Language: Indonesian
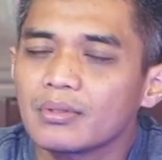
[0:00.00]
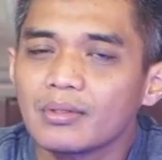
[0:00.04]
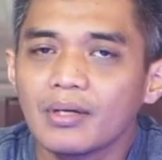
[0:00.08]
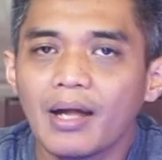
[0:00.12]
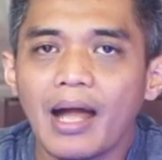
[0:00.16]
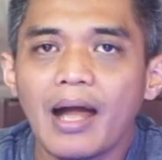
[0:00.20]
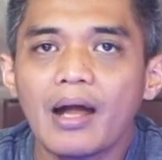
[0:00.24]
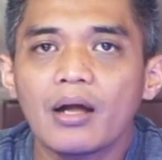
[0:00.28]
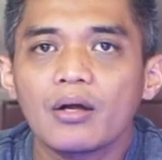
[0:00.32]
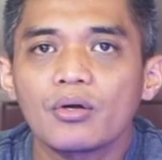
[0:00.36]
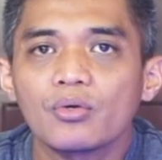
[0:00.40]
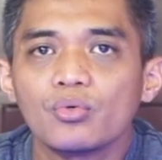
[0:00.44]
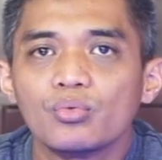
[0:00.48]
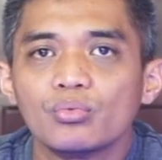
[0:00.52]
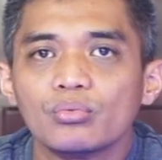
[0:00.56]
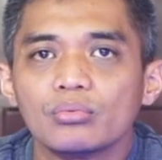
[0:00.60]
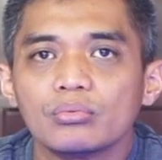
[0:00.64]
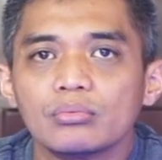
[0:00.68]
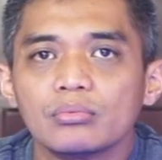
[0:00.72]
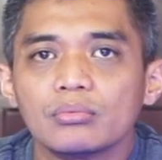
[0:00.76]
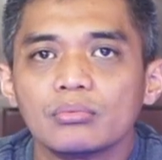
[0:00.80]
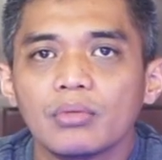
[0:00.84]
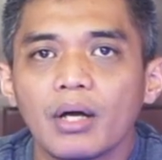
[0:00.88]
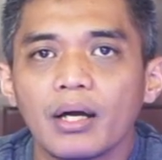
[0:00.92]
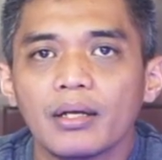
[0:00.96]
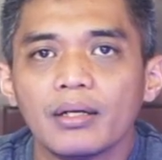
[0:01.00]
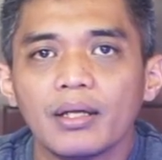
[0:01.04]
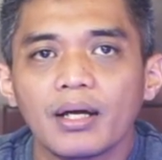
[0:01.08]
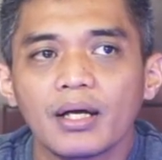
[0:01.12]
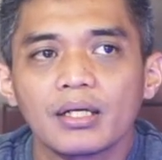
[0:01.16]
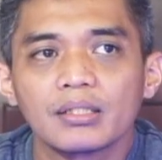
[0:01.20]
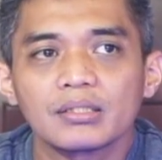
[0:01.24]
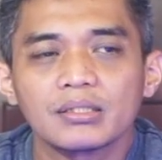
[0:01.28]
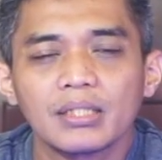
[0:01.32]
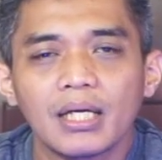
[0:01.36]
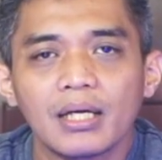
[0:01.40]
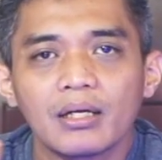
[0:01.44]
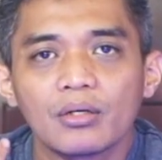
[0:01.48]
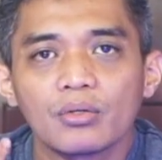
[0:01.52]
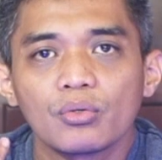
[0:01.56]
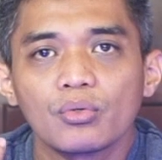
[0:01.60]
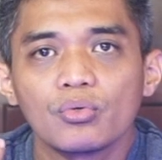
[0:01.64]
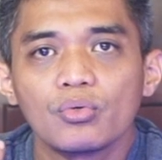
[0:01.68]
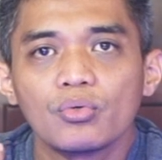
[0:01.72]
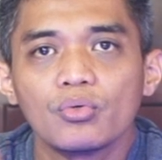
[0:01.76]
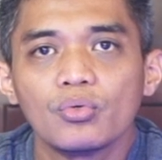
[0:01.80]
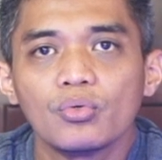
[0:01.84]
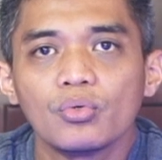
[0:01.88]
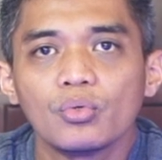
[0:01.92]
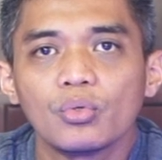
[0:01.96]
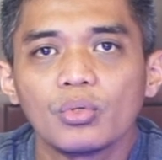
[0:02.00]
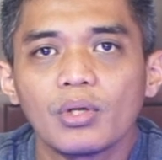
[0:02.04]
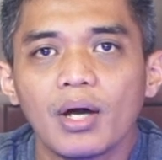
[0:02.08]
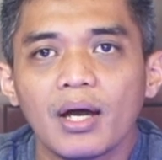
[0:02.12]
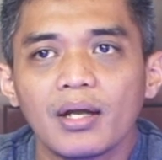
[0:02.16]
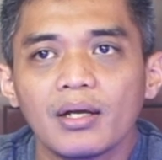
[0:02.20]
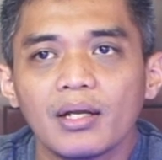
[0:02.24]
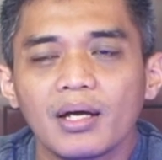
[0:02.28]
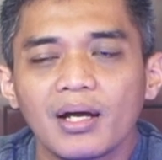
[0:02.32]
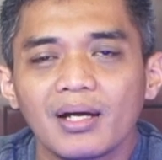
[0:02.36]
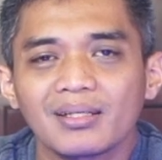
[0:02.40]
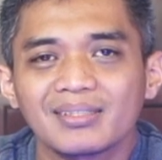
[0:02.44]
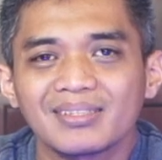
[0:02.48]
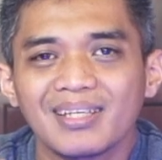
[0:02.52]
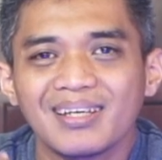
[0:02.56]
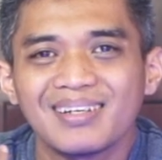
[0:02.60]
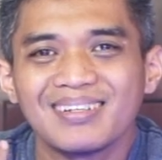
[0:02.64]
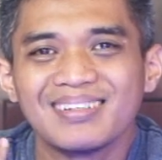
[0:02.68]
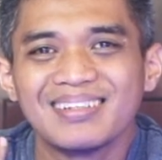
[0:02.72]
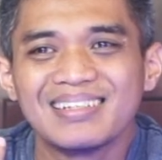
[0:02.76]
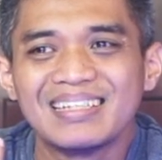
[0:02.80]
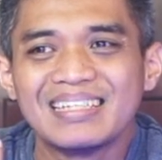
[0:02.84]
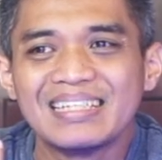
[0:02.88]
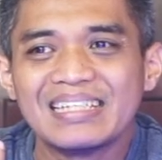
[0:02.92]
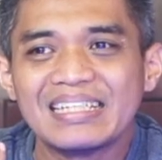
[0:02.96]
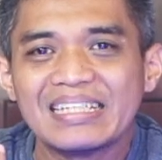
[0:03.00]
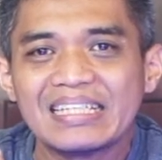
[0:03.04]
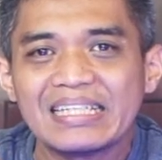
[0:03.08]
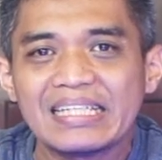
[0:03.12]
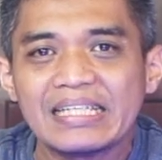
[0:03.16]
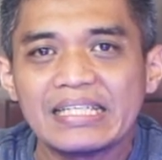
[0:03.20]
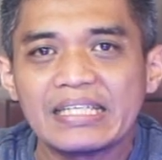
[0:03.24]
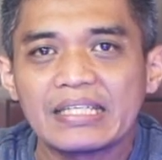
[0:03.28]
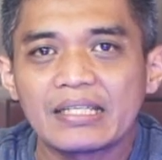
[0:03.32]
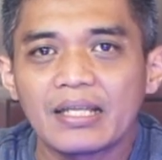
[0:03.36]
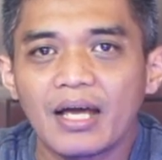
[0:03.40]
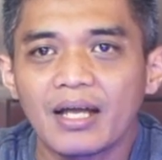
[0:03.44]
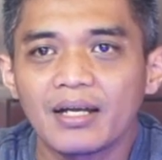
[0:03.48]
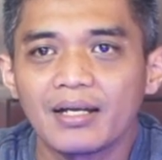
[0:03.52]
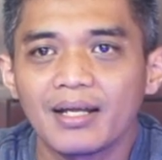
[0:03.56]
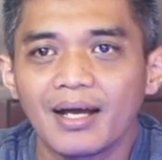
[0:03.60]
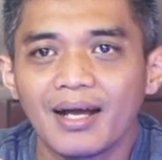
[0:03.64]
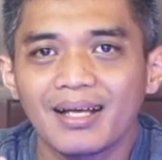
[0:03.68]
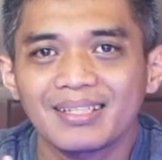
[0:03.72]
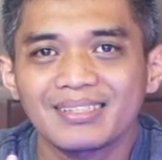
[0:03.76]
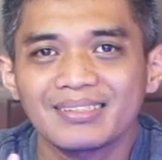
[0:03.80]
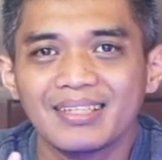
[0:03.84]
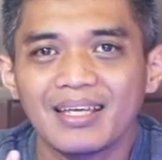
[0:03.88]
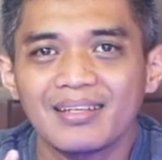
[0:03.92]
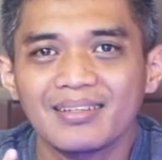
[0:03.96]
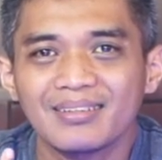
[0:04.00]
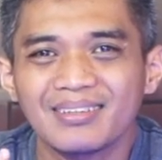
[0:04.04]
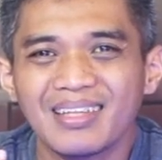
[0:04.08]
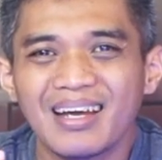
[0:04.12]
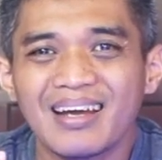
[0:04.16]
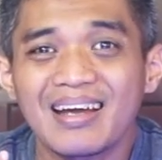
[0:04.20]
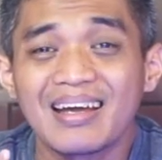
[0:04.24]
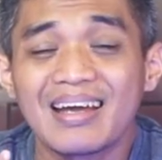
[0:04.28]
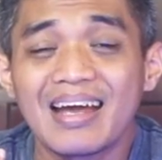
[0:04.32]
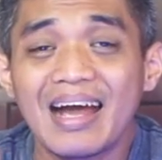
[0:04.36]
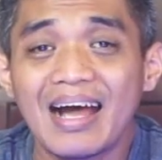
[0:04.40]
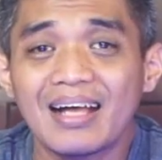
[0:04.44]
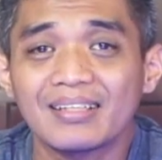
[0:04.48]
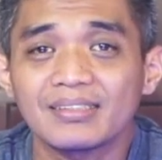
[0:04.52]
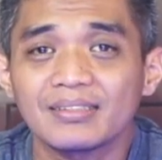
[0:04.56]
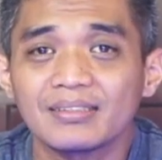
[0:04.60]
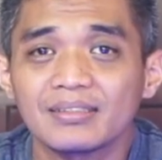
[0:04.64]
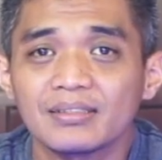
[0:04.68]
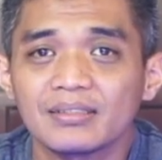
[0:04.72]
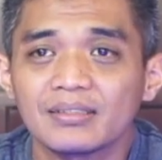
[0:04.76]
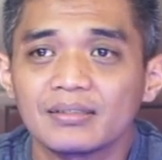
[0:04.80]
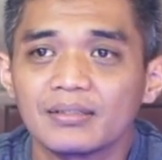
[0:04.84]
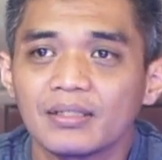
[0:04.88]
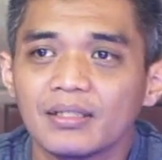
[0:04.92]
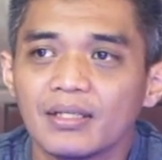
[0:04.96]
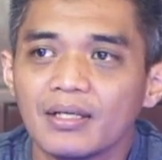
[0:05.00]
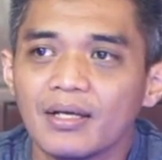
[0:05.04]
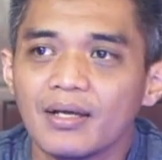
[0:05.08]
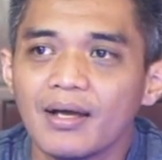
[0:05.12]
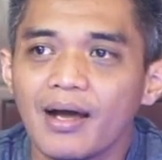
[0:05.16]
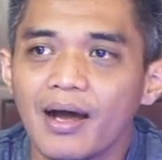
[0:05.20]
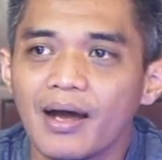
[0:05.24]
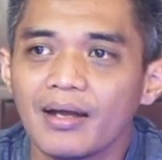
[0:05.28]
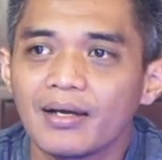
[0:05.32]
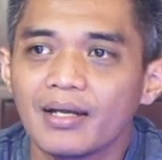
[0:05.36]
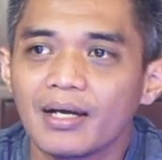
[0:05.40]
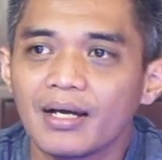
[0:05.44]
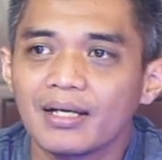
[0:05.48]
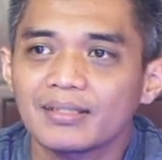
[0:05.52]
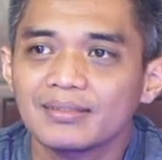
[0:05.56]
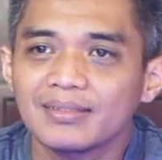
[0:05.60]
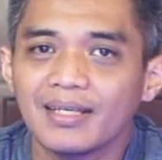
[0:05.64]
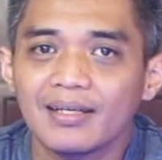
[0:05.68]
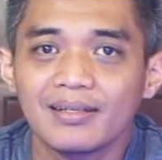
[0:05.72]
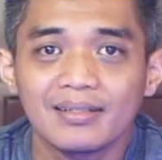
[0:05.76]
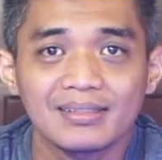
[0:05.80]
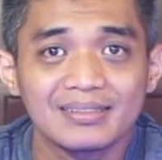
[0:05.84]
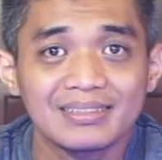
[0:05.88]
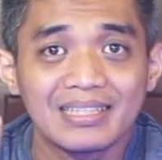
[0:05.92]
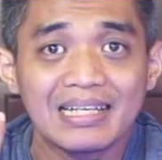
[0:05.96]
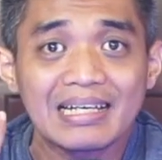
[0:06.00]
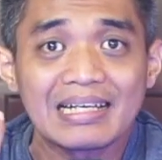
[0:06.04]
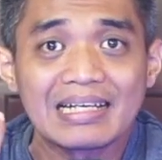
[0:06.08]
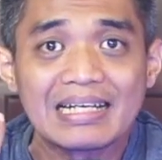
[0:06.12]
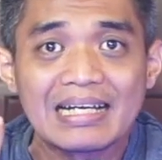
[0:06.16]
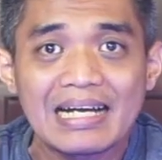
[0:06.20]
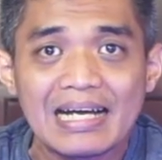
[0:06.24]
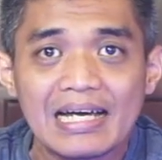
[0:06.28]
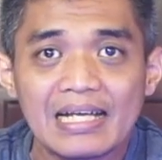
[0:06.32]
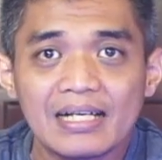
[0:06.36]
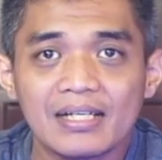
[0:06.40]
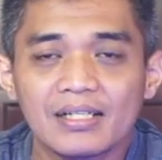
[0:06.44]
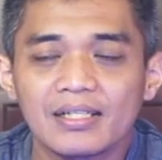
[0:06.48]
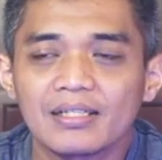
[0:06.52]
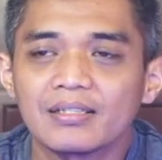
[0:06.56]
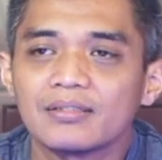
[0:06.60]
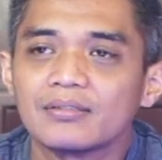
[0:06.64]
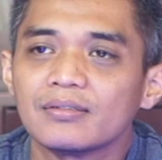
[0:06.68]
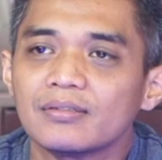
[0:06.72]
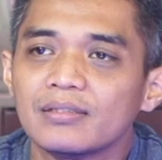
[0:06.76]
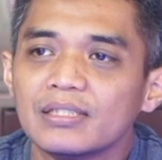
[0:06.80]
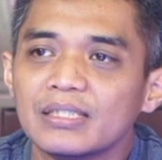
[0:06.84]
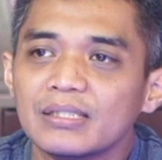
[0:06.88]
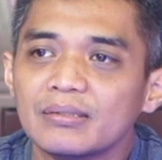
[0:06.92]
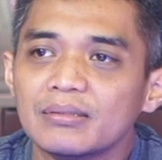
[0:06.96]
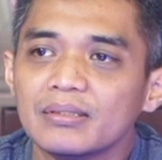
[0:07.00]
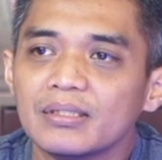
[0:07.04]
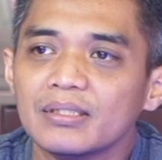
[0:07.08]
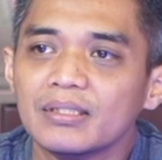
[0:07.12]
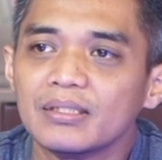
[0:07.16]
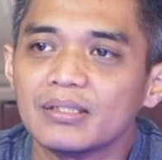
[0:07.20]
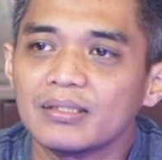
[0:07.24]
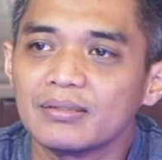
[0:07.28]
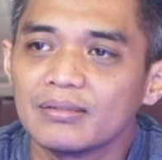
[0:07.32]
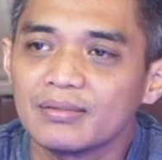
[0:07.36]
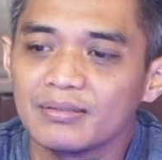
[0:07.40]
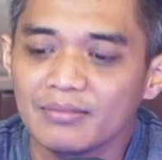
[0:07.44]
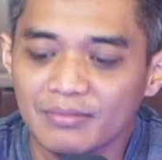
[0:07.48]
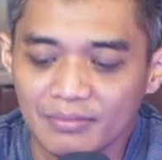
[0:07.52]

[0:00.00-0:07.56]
kaku ada kesan cool, ada kesan dingin, ada kesan tegas, ada kesan segar gitu di